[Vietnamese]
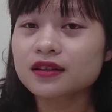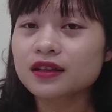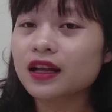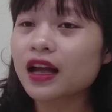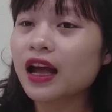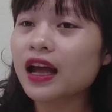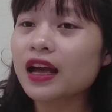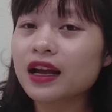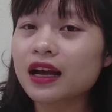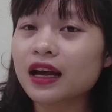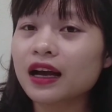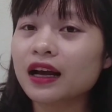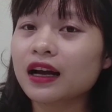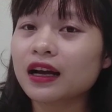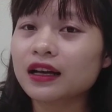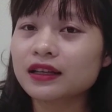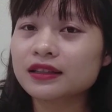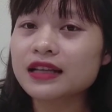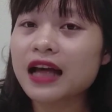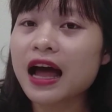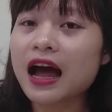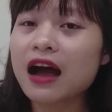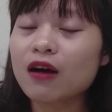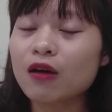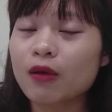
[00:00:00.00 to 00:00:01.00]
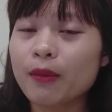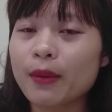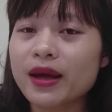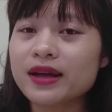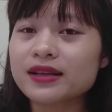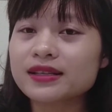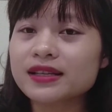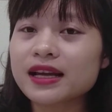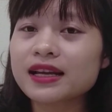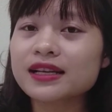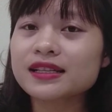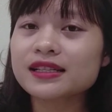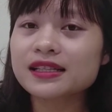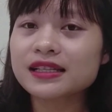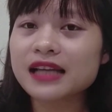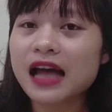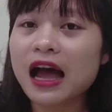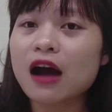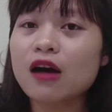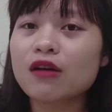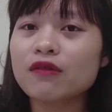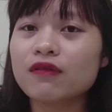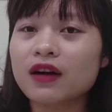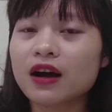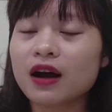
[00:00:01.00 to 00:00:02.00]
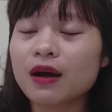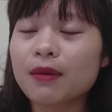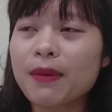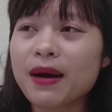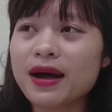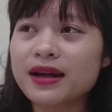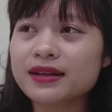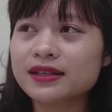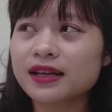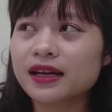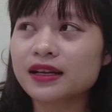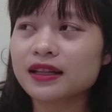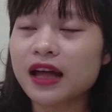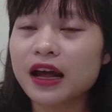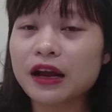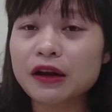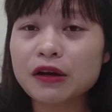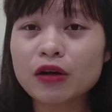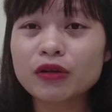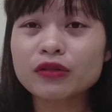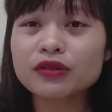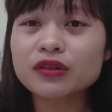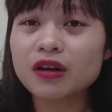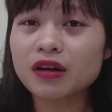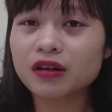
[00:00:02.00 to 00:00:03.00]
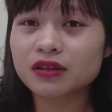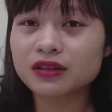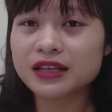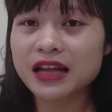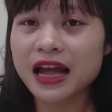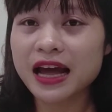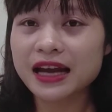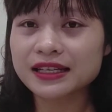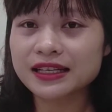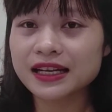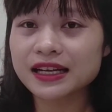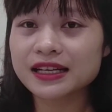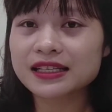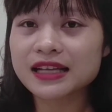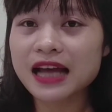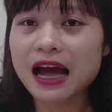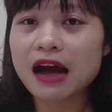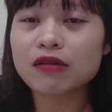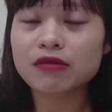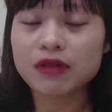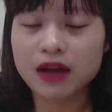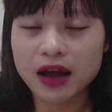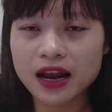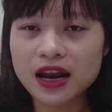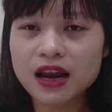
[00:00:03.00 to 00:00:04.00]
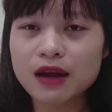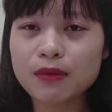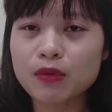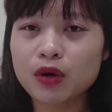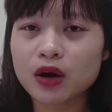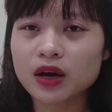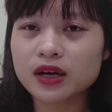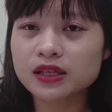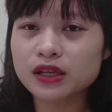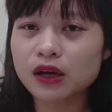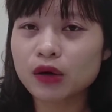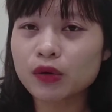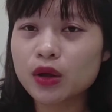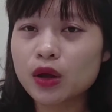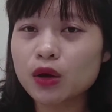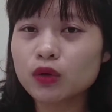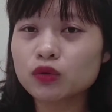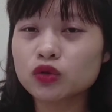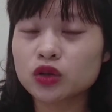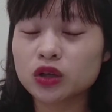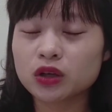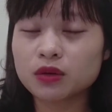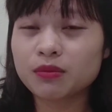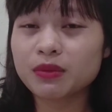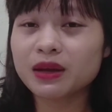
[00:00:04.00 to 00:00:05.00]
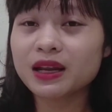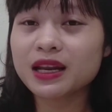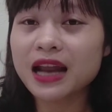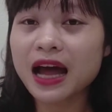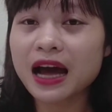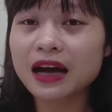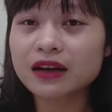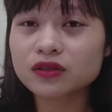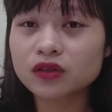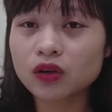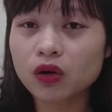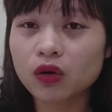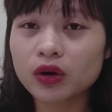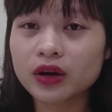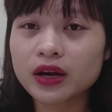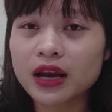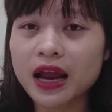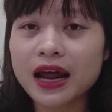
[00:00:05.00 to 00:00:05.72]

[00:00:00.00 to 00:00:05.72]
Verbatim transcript: cái da của bé xanh xao và các bạn sẽ thấy nó nhợt nhạt xanh xao. Đấy là một cái dấu hiệu chuyển biến nặng rồi.